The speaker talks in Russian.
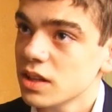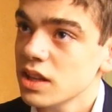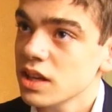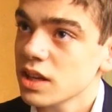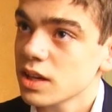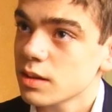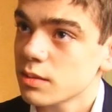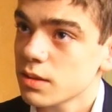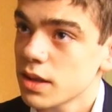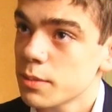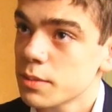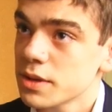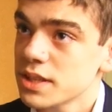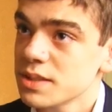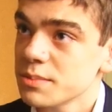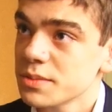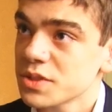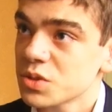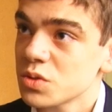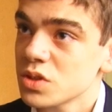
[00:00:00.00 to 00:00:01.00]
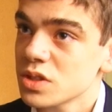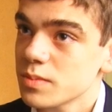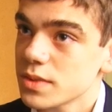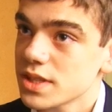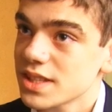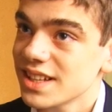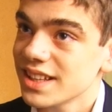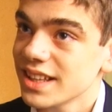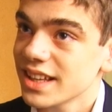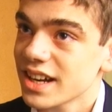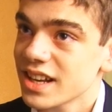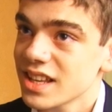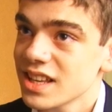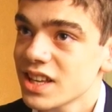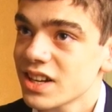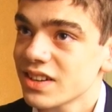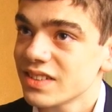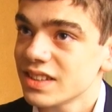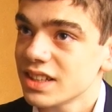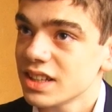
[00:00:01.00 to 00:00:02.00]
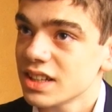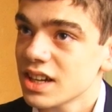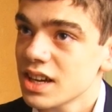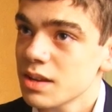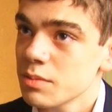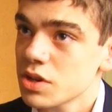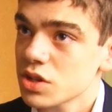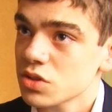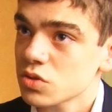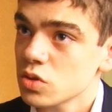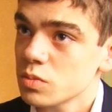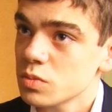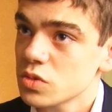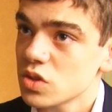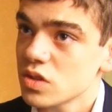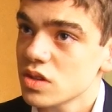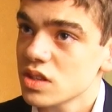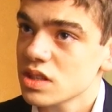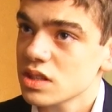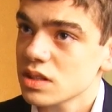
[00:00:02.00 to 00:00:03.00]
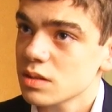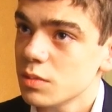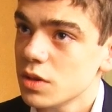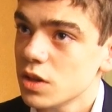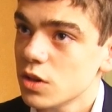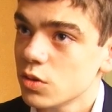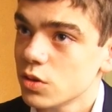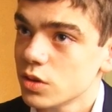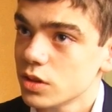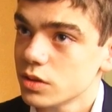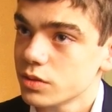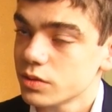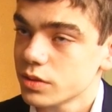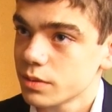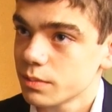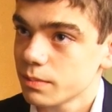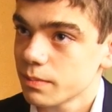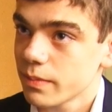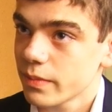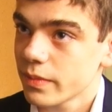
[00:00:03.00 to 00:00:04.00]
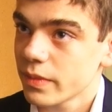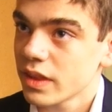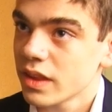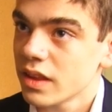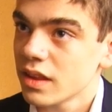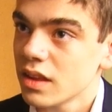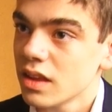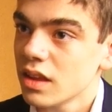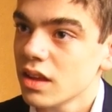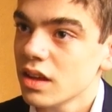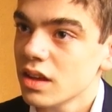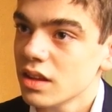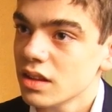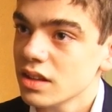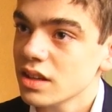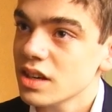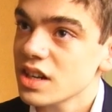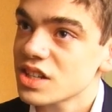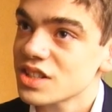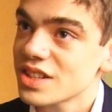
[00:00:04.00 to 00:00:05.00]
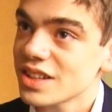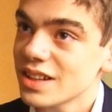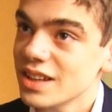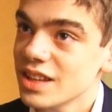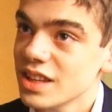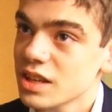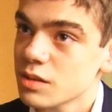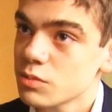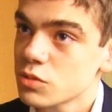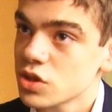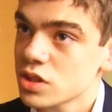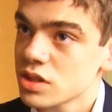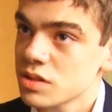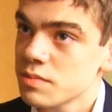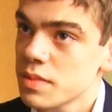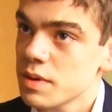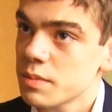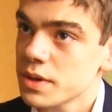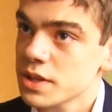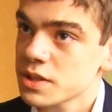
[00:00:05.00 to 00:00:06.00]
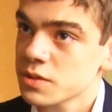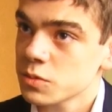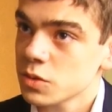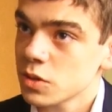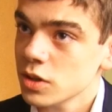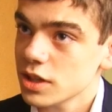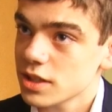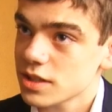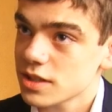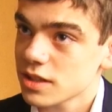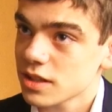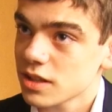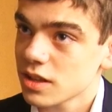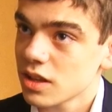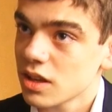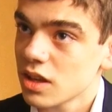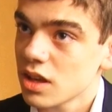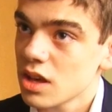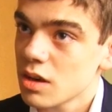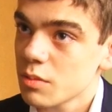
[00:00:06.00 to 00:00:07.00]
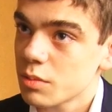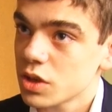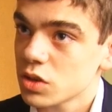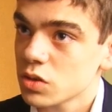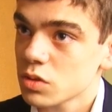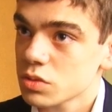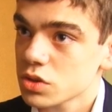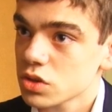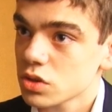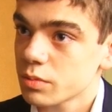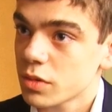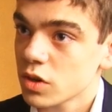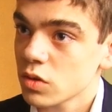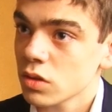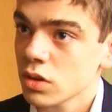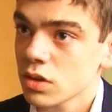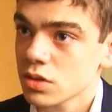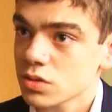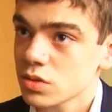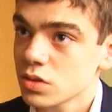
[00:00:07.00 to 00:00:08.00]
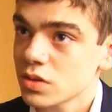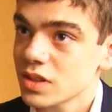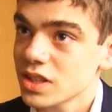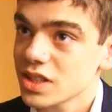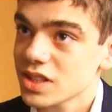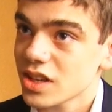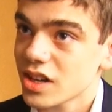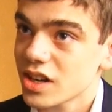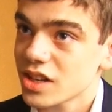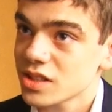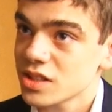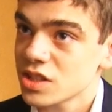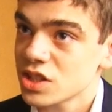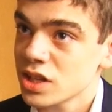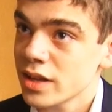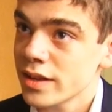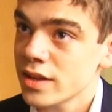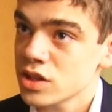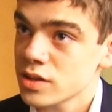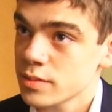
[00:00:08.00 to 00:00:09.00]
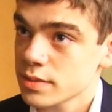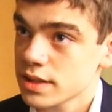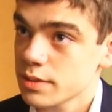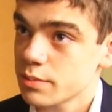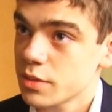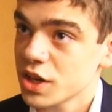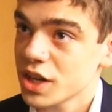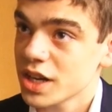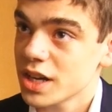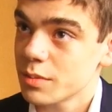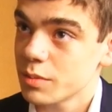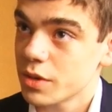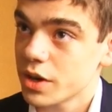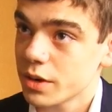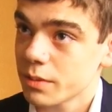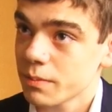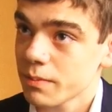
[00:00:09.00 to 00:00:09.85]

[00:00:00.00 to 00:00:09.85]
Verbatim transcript: клиниках необходимо строить специальные экранированные камеры стоимостью несколько миллионов. Не каждая клиника может себе позволить, при том, что оборудование стоит в несколько раз дешевле, чем сама камера.